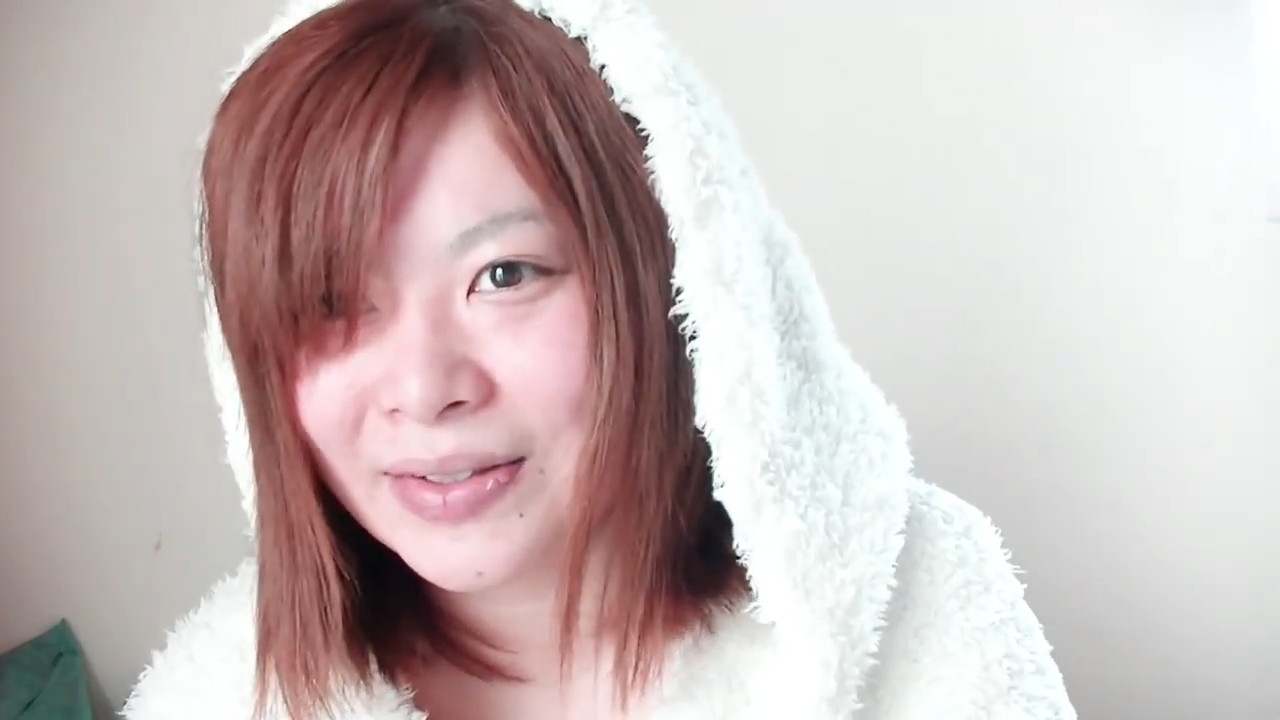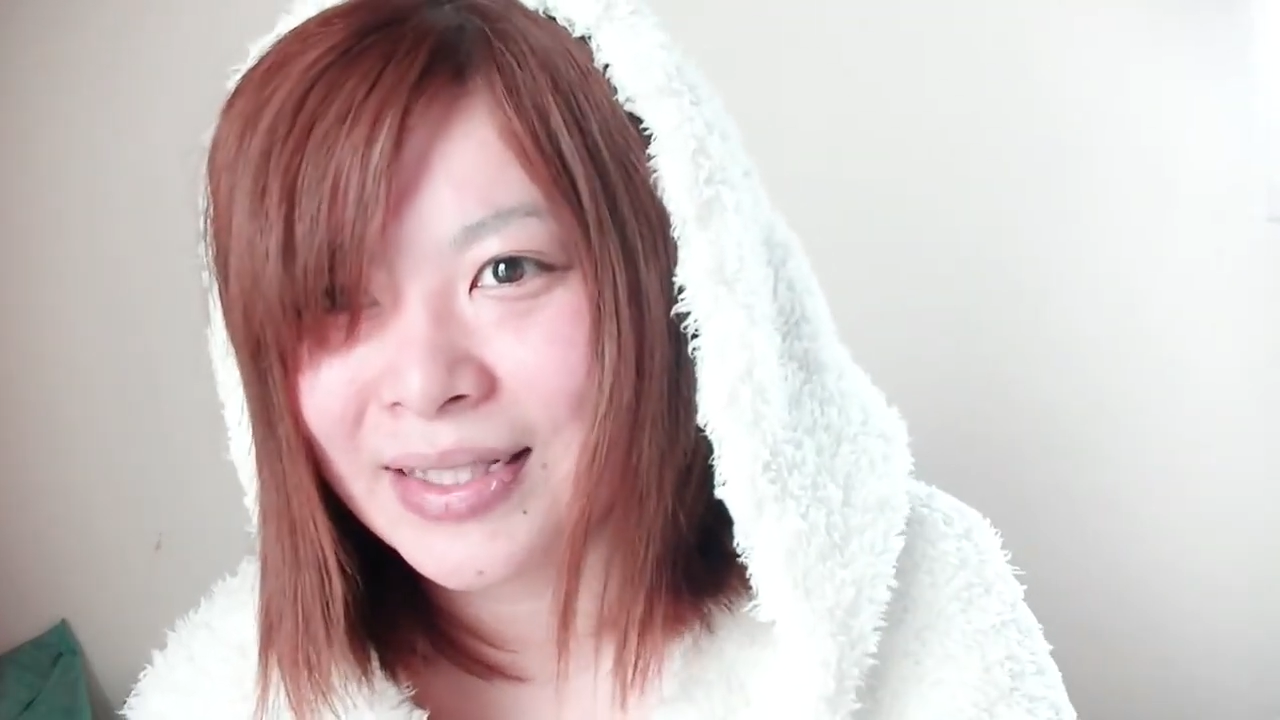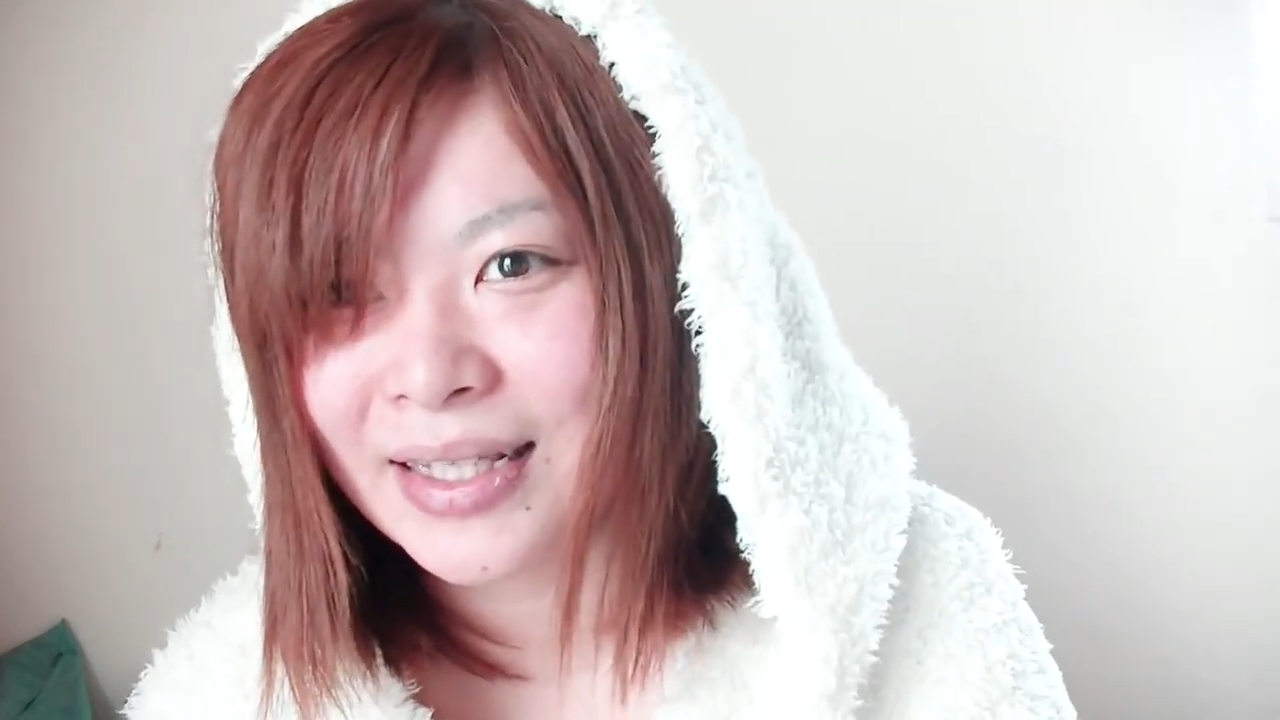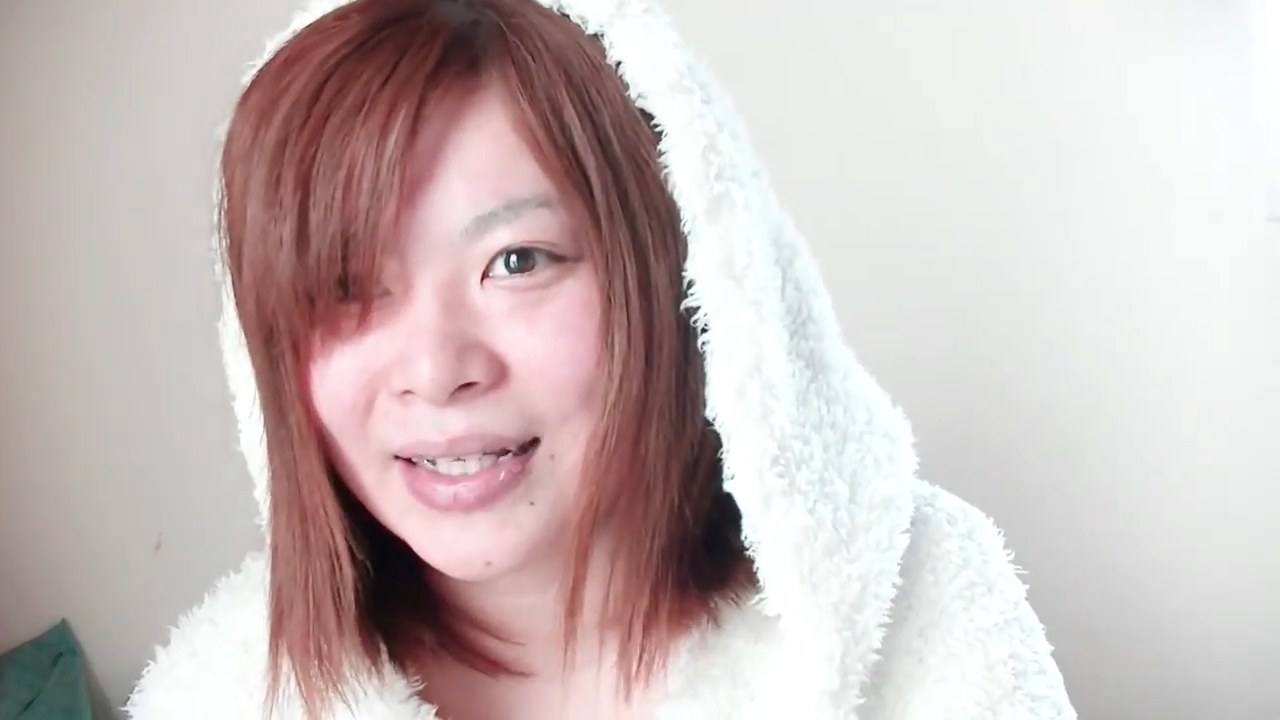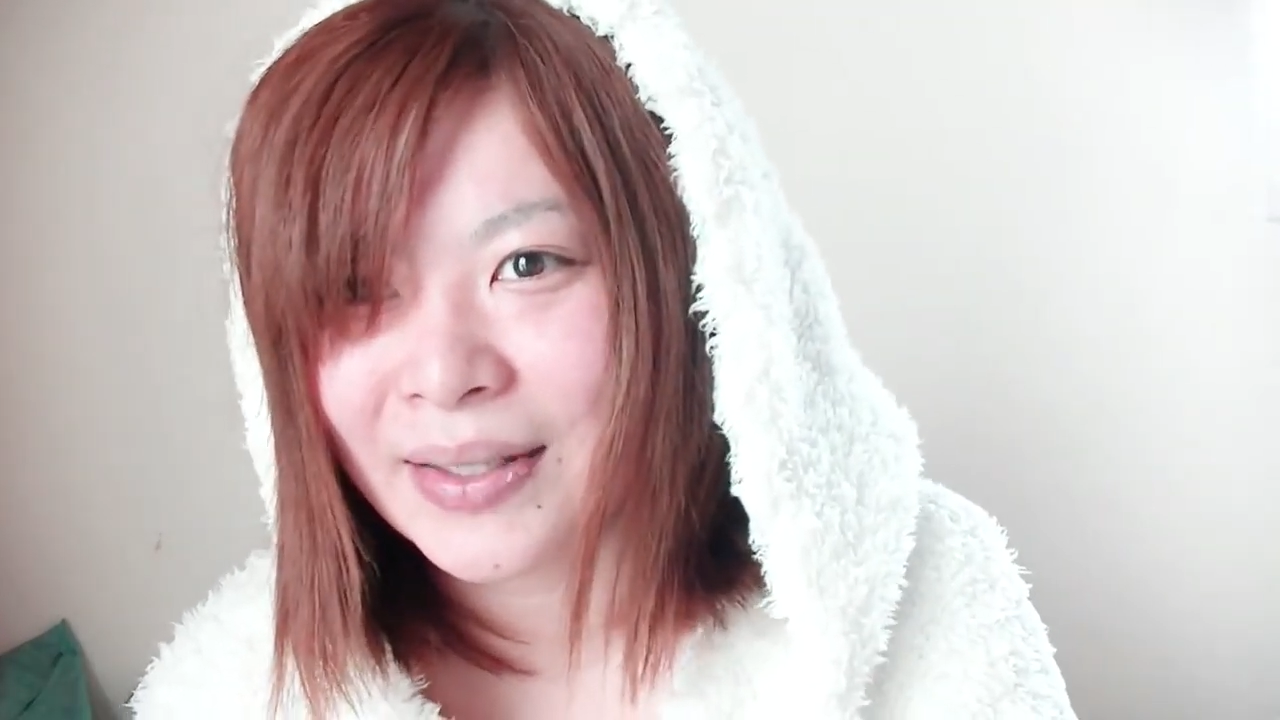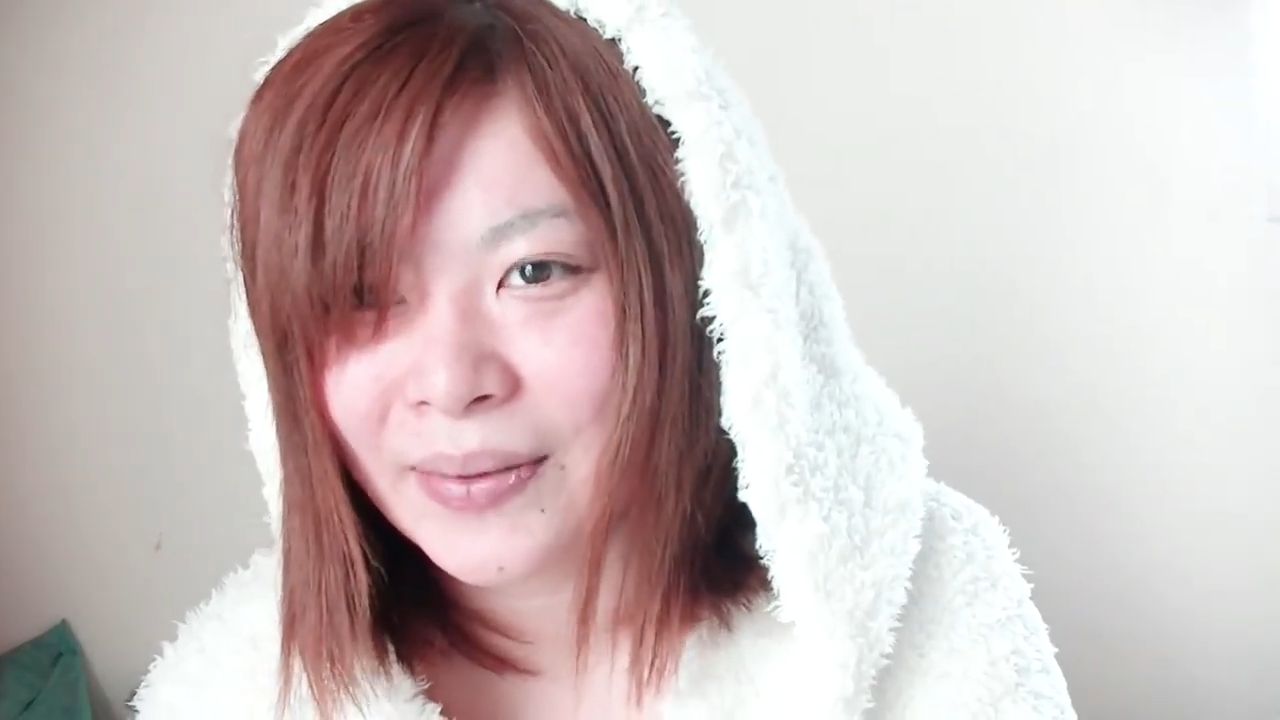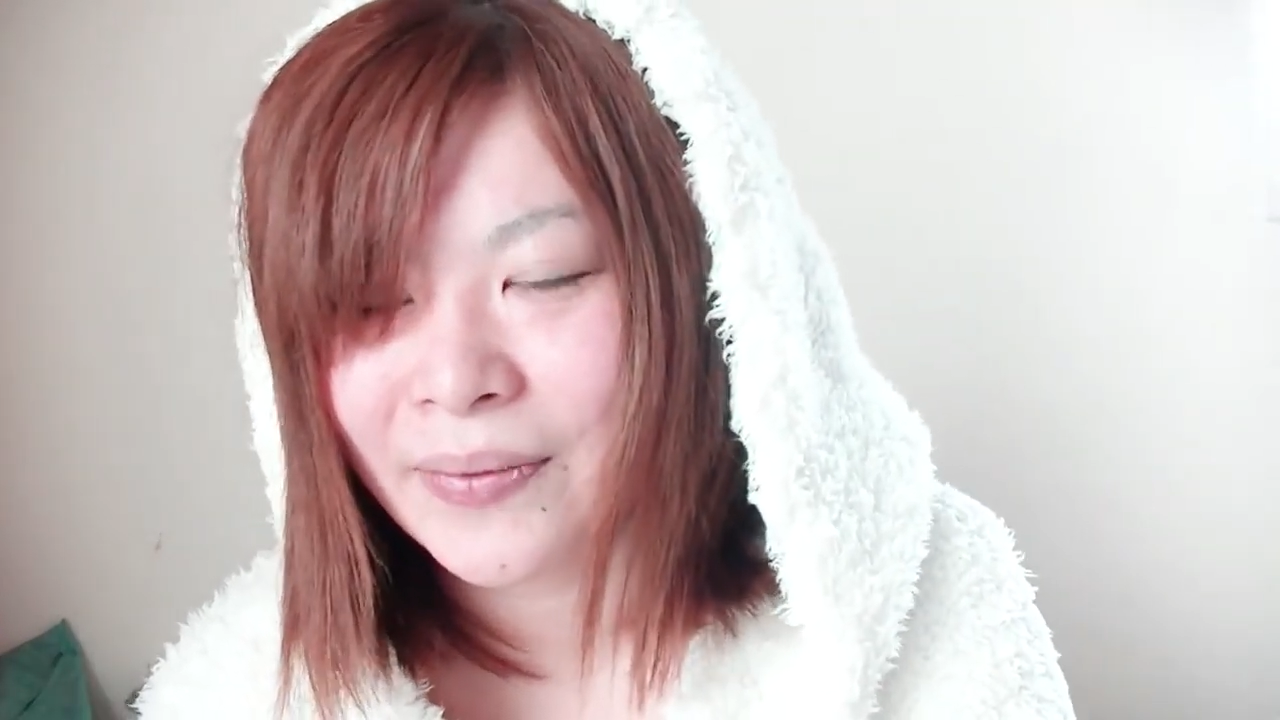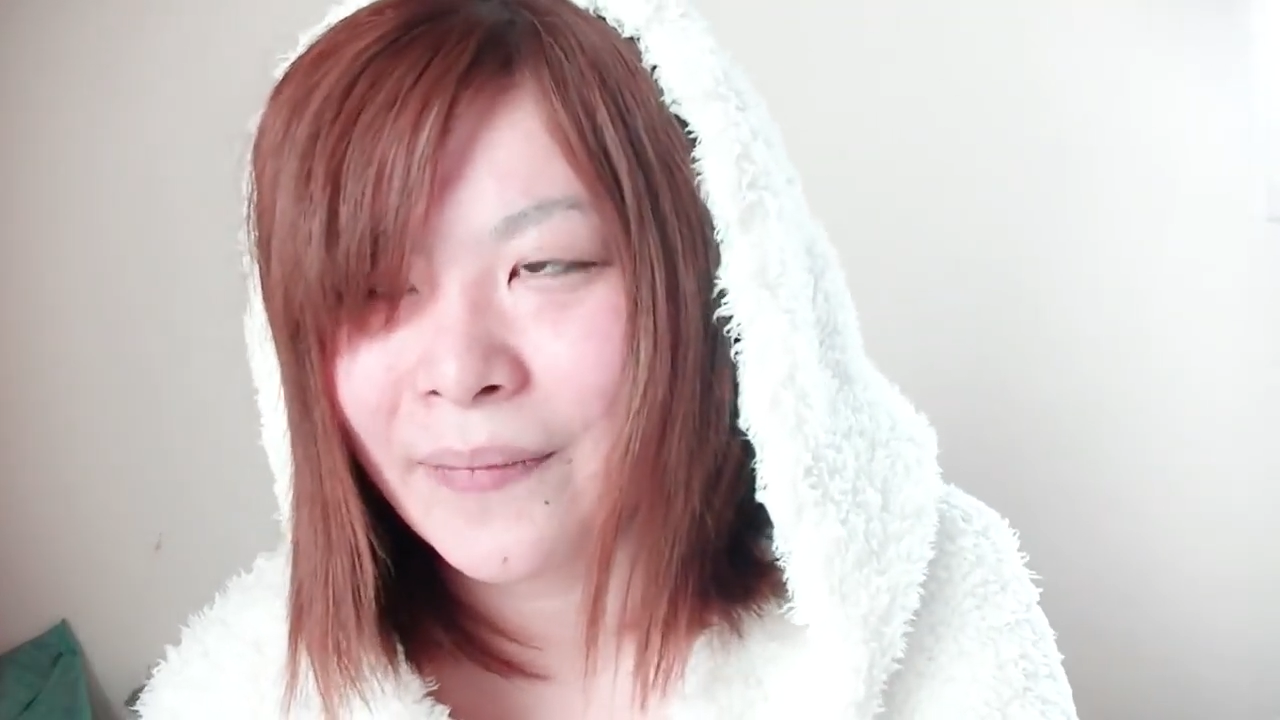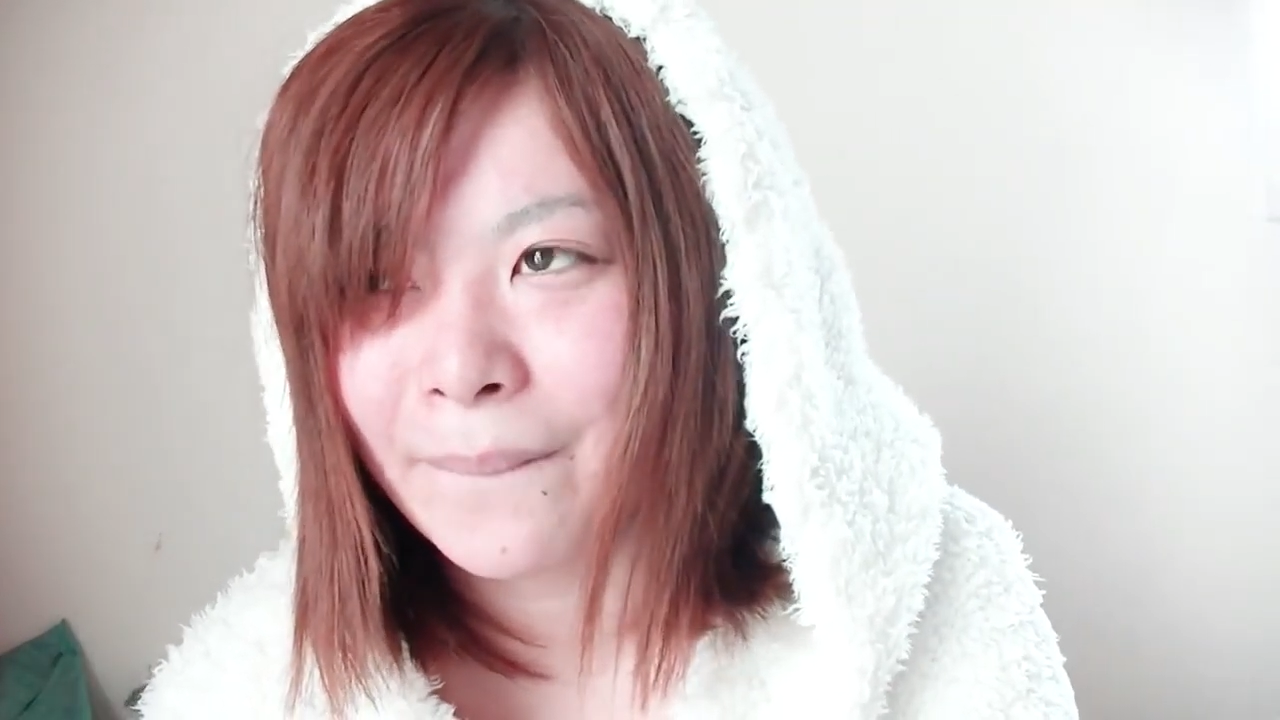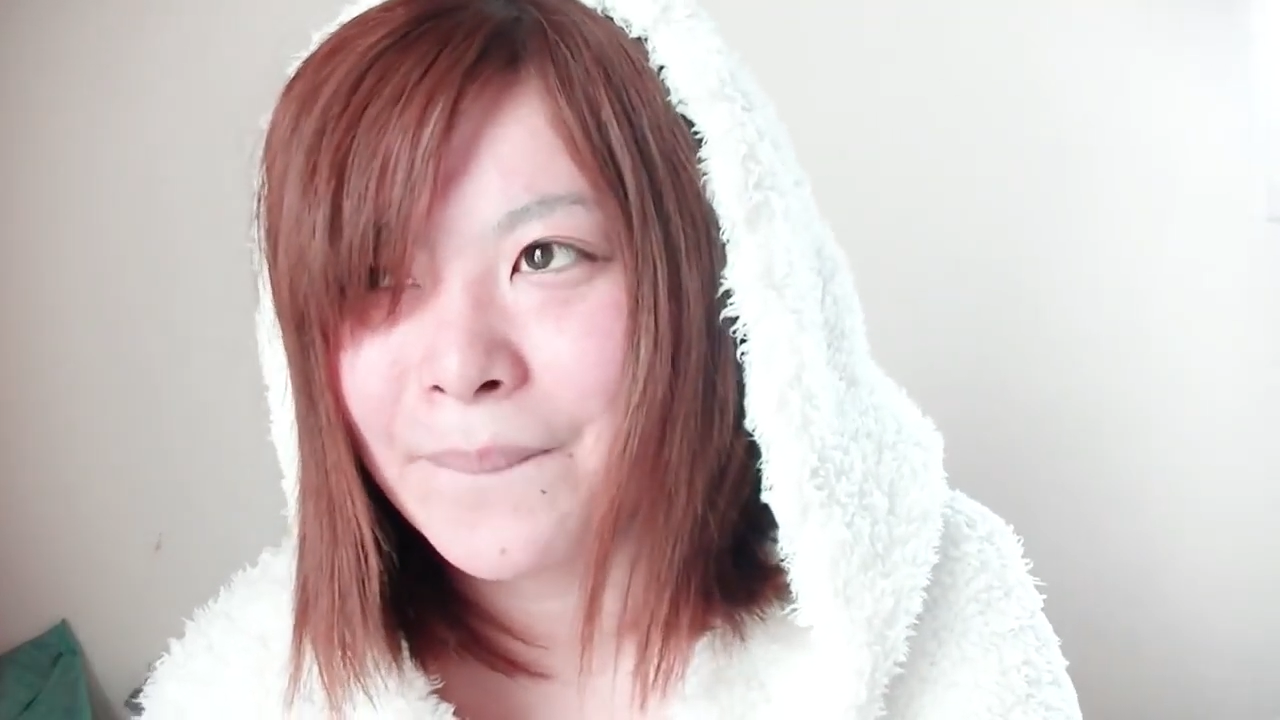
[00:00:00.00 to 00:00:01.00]
言ってたんだけ
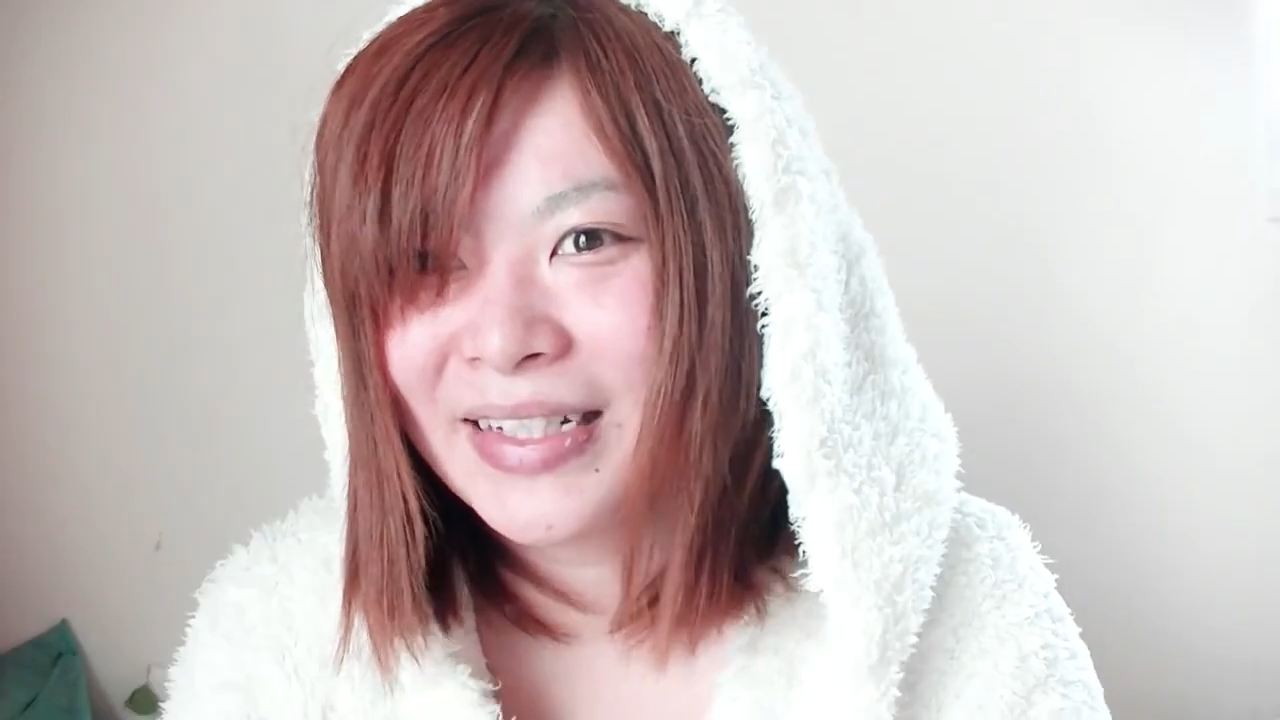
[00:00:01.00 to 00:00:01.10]
ど